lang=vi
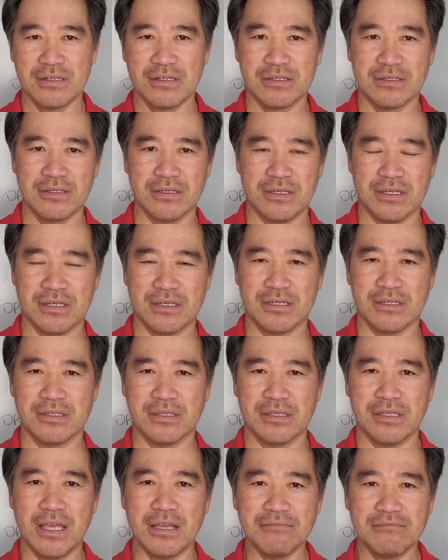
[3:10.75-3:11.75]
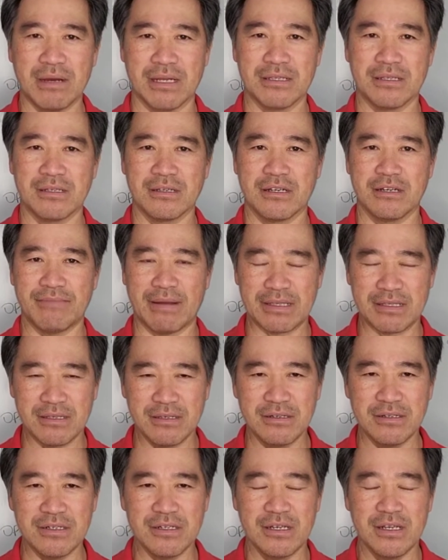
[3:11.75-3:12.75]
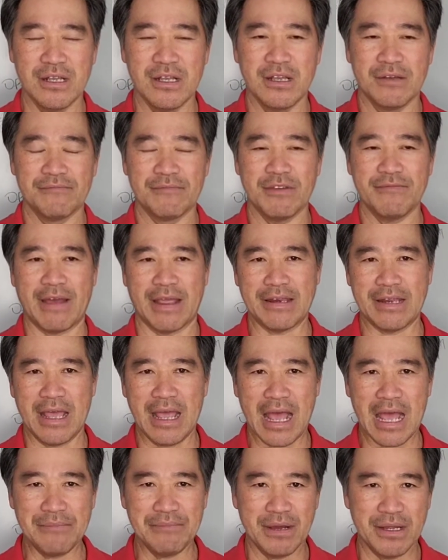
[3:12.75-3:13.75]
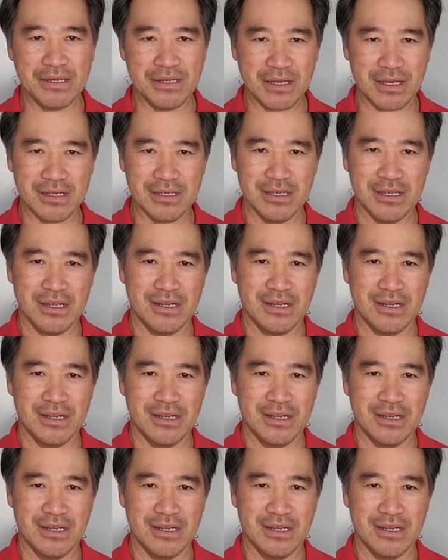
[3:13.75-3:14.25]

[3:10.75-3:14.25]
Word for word: người người thiên bình người bạch dương vì vậy để hai bên nó